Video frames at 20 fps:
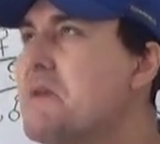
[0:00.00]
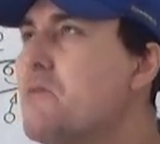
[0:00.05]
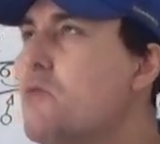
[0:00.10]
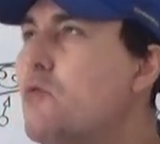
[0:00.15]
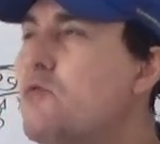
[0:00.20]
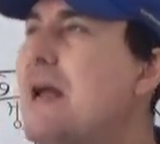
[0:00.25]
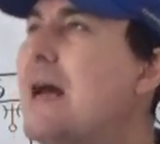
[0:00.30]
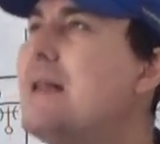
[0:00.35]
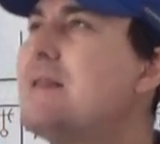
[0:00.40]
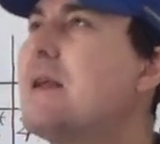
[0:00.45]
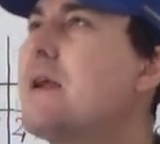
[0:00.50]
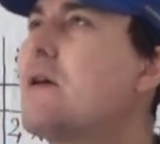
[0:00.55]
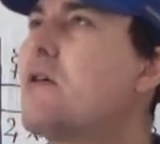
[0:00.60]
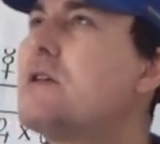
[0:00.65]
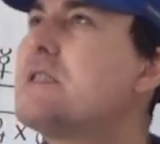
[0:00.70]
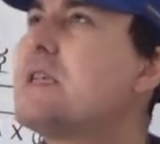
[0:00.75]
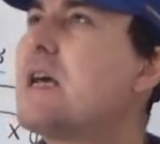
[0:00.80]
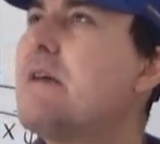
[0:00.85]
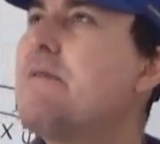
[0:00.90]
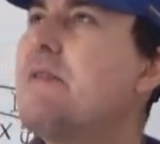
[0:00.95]
Un'altra
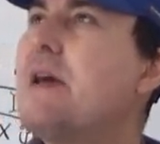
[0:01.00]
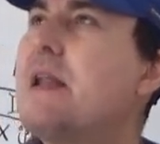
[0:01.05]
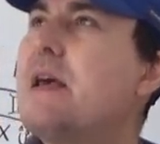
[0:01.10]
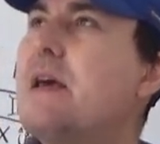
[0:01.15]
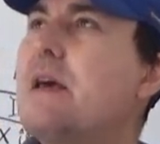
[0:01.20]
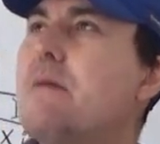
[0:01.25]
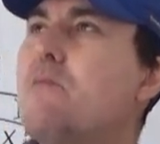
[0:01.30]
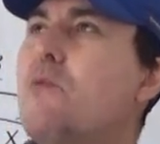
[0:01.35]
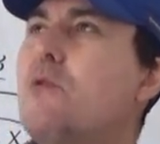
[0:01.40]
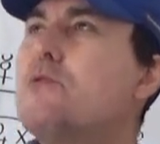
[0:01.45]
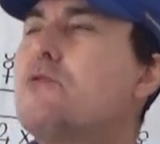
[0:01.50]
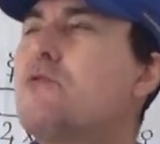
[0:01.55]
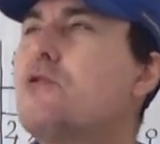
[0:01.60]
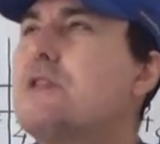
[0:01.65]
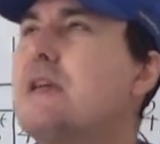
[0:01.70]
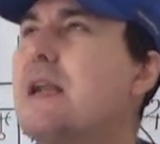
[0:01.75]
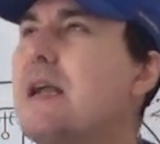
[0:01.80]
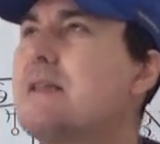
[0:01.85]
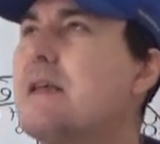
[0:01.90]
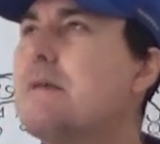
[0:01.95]
cosa che viene molto
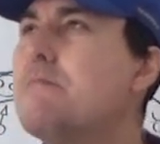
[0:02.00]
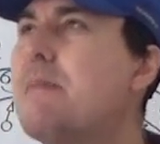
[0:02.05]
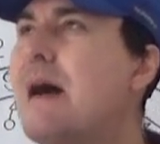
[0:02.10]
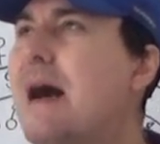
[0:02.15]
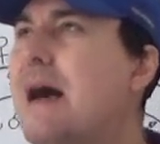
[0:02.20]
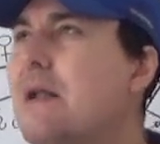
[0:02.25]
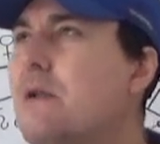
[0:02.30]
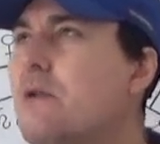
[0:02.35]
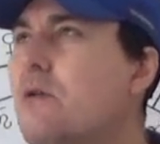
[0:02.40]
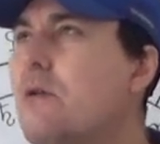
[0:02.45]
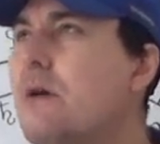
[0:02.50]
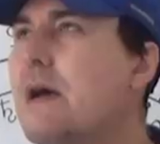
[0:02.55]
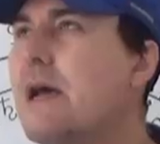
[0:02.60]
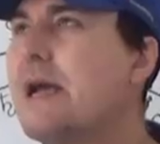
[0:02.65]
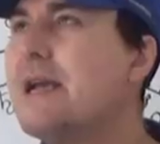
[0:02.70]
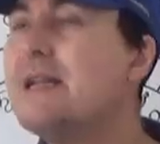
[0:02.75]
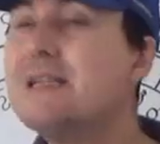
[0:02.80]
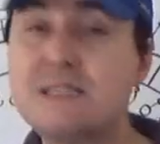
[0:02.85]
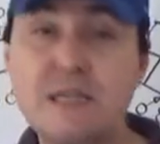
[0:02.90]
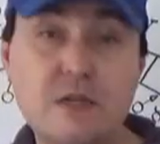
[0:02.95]
tirata in ballo è
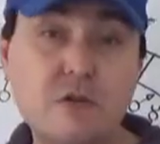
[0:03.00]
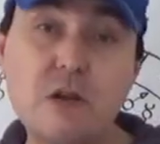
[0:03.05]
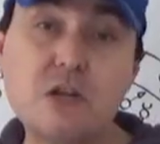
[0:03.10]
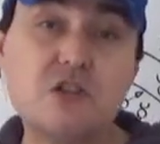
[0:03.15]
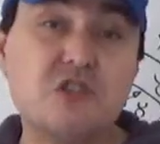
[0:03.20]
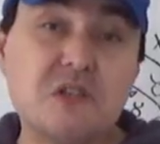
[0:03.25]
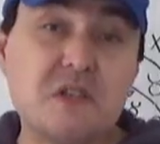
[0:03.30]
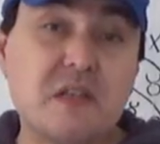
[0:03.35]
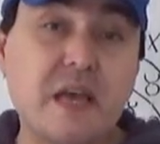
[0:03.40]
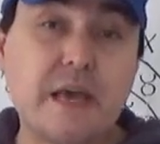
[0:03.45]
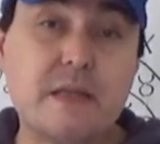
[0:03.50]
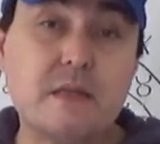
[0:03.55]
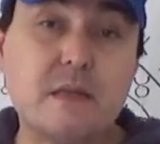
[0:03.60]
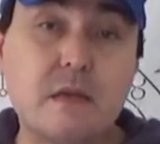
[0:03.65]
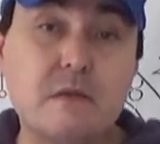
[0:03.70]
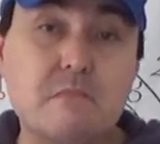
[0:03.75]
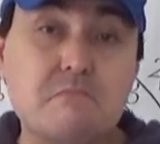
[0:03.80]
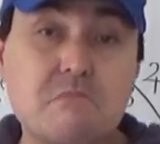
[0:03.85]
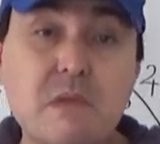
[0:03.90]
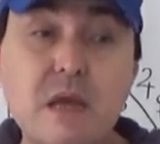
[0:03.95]
il segno
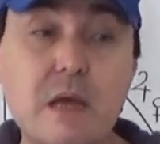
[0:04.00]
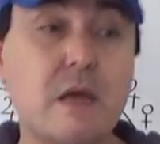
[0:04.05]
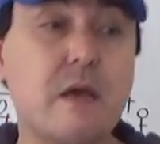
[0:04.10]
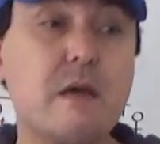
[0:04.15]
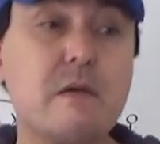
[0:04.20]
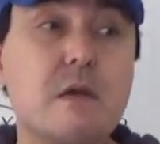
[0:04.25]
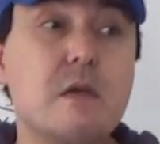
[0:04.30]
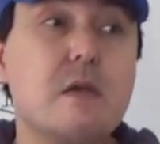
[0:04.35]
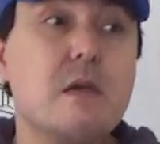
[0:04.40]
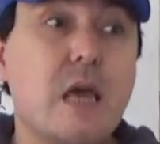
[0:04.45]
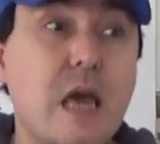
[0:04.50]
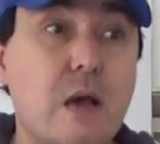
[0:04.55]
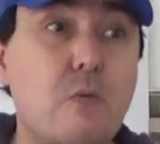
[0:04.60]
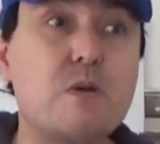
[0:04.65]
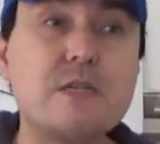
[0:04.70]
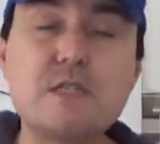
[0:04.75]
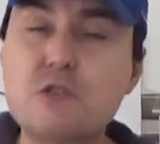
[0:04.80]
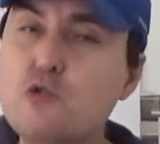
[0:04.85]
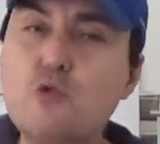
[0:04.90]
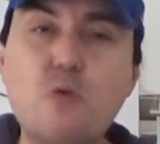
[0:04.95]
d'ascendente eh, e
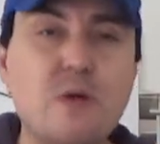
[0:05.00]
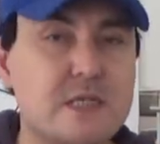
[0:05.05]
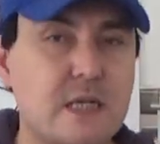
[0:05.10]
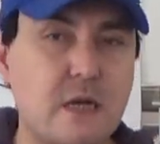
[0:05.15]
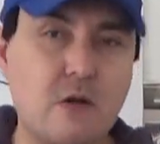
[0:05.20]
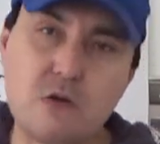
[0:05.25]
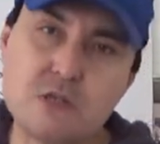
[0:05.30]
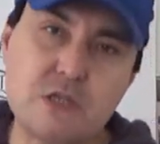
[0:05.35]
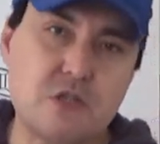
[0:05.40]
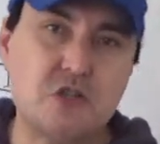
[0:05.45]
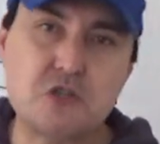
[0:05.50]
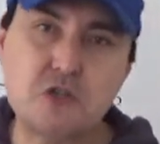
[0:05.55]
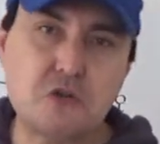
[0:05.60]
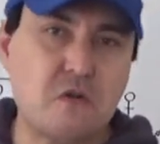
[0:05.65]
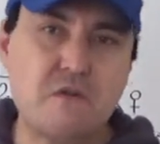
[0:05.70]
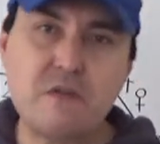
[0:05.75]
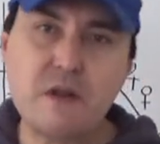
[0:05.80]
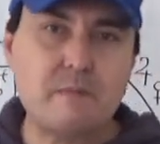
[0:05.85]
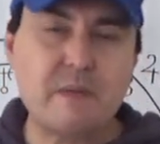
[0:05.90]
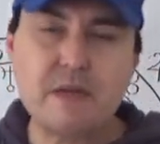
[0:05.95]
que su questa cosa ci
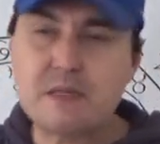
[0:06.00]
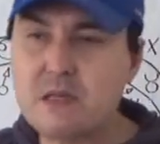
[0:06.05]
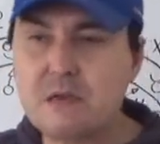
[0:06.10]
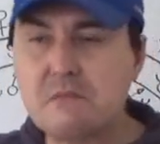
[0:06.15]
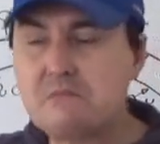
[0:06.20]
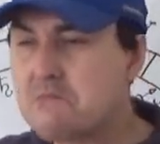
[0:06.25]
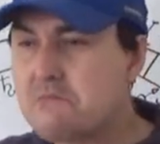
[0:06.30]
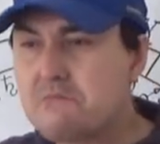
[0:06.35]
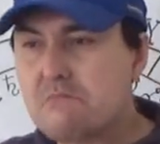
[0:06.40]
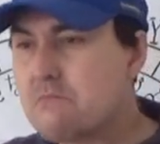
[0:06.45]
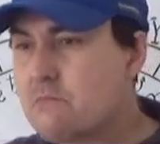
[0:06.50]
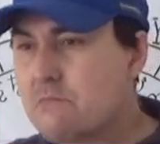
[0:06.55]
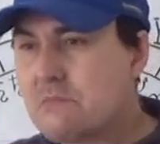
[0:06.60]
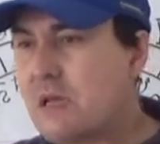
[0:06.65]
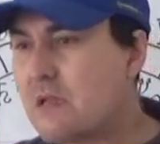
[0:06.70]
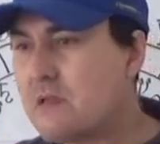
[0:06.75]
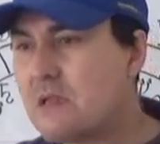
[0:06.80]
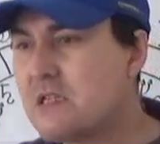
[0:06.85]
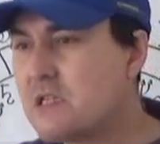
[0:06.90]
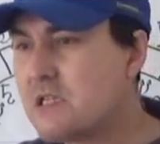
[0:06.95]
sono veramente
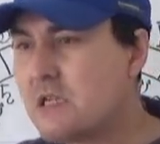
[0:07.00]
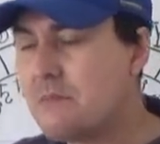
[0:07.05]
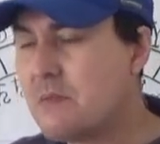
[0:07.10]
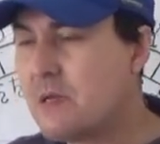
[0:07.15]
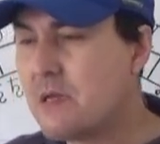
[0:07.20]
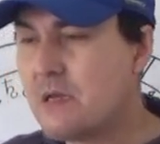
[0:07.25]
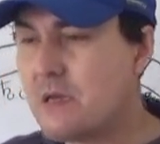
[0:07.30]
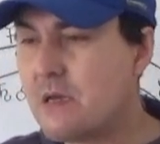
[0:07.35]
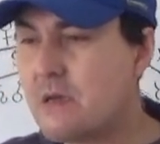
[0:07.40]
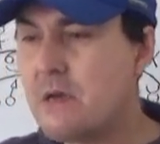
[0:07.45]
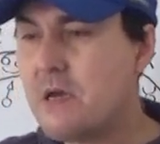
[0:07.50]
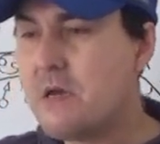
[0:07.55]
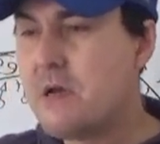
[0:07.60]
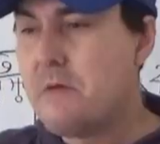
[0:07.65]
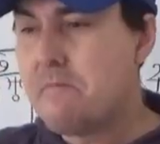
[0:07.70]
tantissimi,